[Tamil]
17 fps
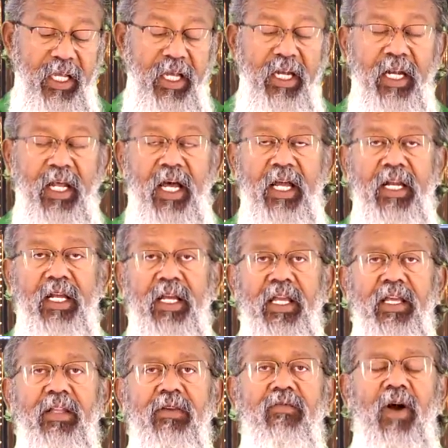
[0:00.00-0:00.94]
என்றார்
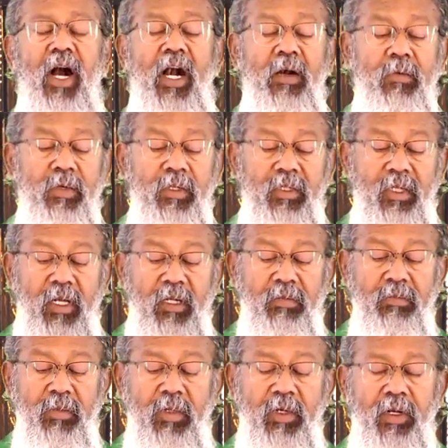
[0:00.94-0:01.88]
இது வாழ்வு
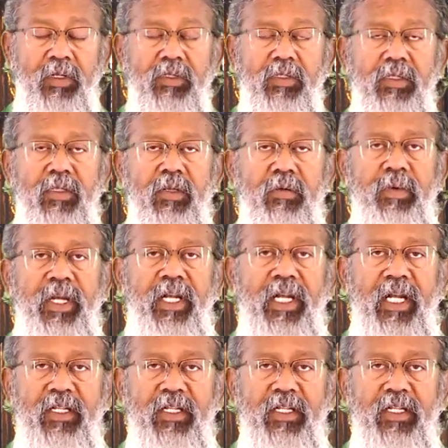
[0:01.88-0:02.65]
தரும் கிறிஸ்துவின்